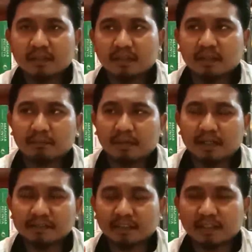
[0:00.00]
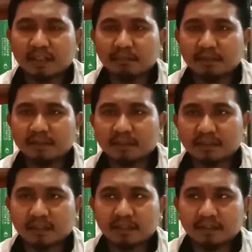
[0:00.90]
Dalam bahasa agama
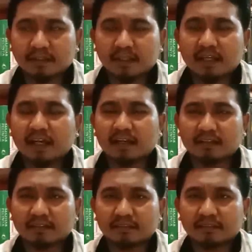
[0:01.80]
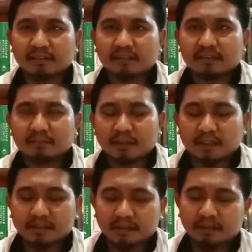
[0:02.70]
dikatakan dengan Al-Haq.
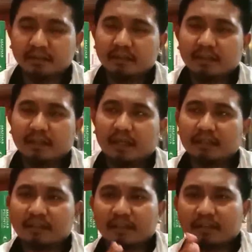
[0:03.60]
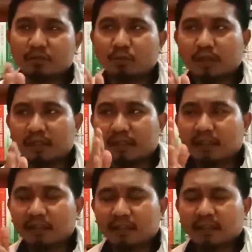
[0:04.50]
Makanya antara Tuhan
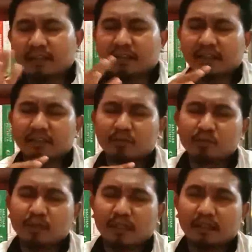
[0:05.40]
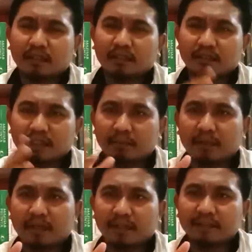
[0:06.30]
dan antara Tuhan yang
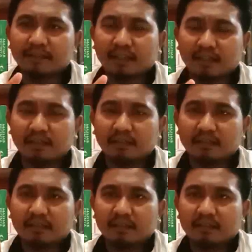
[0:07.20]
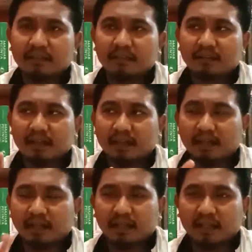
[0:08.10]
Maha Esa
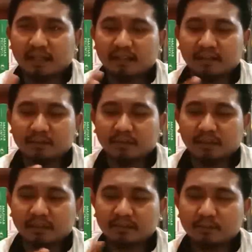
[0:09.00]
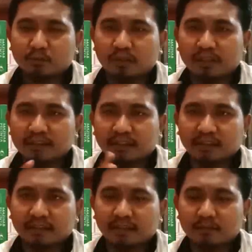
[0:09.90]
dan Al-Haq itu kan adalah sebuah
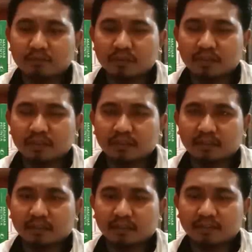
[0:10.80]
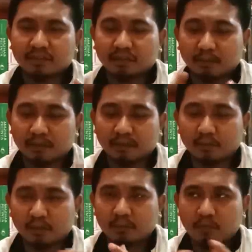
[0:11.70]
irisan yang tidak mungkin, yang tidak serta-merta
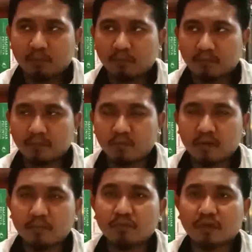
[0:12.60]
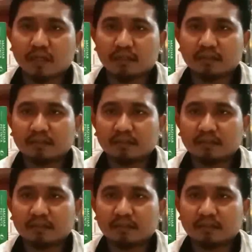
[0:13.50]
orang mau, mau gabungkan.